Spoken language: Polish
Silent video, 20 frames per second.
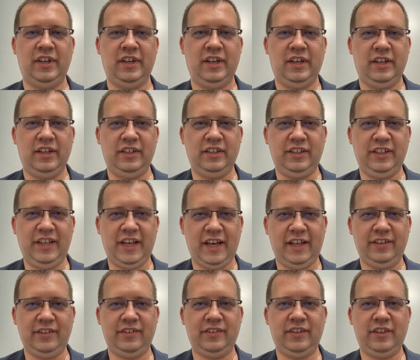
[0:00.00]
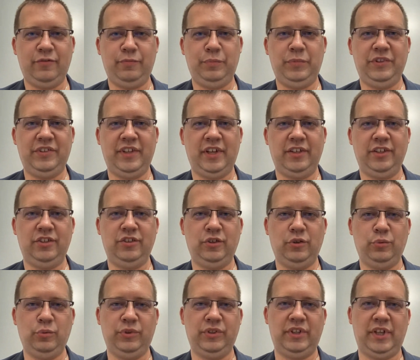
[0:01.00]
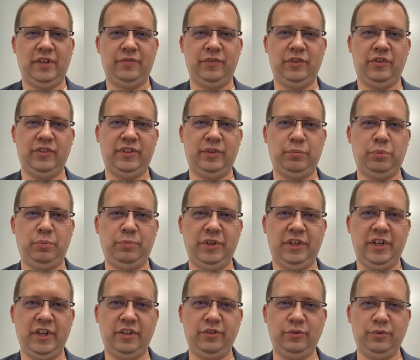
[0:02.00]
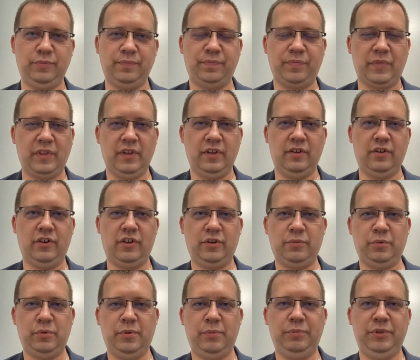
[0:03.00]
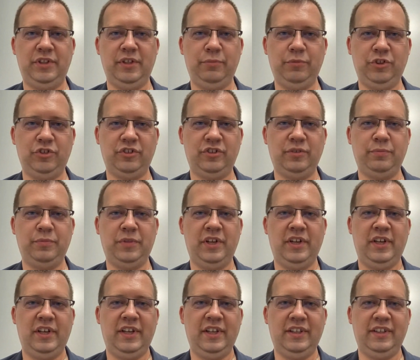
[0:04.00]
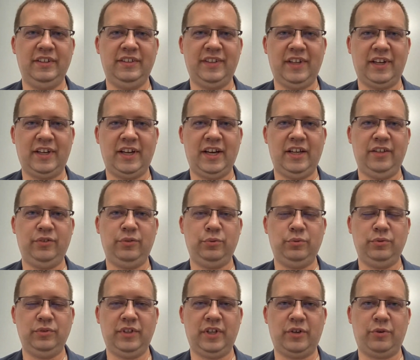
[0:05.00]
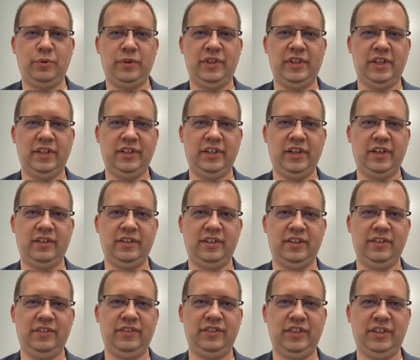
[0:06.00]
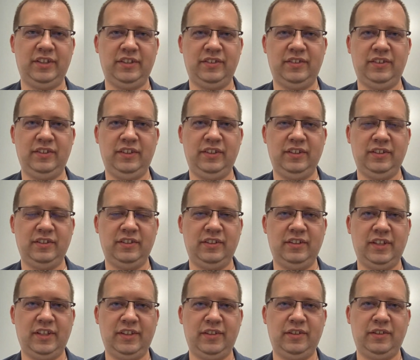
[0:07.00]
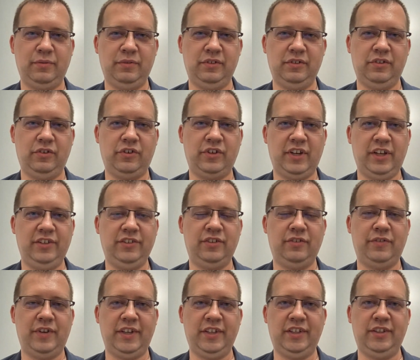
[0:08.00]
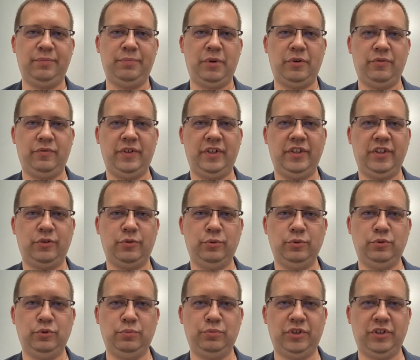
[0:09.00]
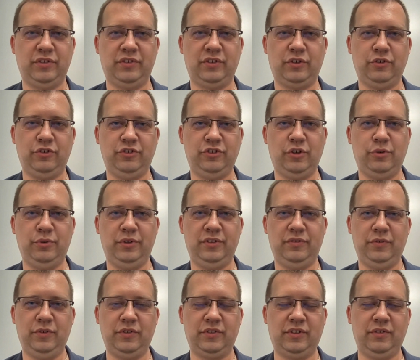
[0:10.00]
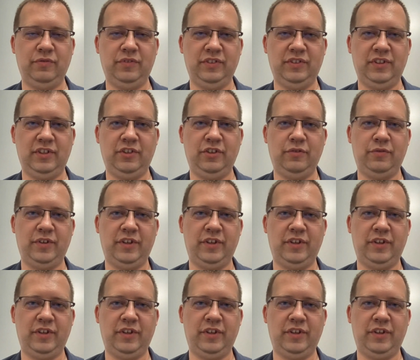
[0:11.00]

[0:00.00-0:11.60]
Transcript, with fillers: jasne wpisanie do ustawy o zapobieganiu chorobom epidemicznym zakazu nakładania restrykcji na organizowanie i sprawowanie kultu przez kościoły i związki wyznaniowe